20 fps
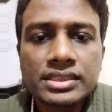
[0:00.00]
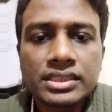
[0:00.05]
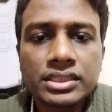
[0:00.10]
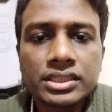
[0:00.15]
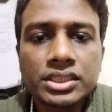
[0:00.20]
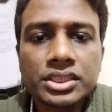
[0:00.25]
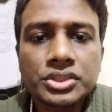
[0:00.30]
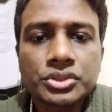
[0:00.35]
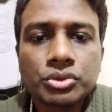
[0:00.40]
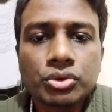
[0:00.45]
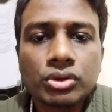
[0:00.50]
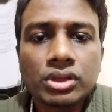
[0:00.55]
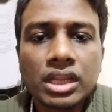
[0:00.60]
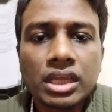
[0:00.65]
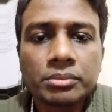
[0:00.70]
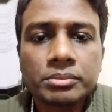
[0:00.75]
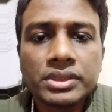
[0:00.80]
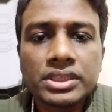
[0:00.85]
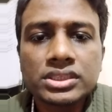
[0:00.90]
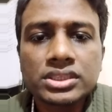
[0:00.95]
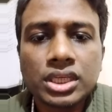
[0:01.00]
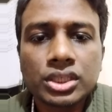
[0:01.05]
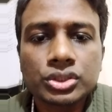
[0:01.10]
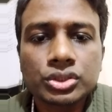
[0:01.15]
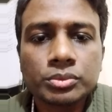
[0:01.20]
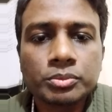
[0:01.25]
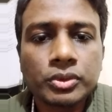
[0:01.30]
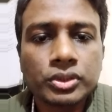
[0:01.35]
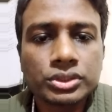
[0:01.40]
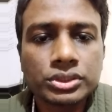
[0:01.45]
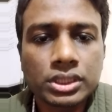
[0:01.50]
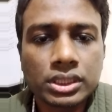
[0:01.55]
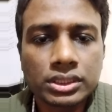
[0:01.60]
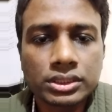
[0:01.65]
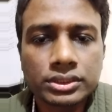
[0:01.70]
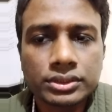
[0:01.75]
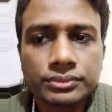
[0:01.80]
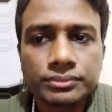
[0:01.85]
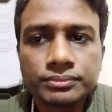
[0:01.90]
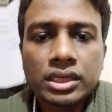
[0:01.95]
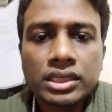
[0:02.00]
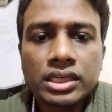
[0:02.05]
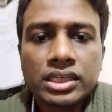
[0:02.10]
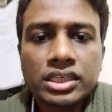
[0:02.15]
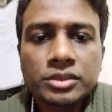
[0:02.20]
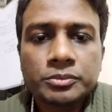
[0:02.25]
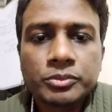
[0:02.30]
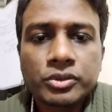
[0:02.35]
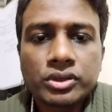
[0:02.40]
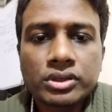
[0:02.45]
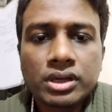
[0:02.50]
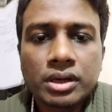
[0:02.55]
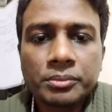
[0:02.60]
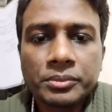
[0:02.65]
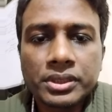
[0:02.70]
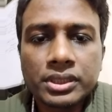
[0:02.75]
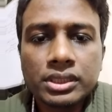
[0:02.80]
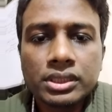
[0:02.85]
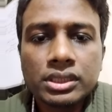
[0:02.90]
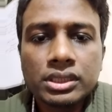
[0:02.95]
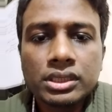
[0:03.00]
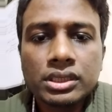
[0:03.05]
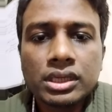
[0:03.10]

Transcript: এসএডির স্কোর লাগবে চারশো পঞ্চাশ আন্ডারগ্রেড প্রোগ্রামে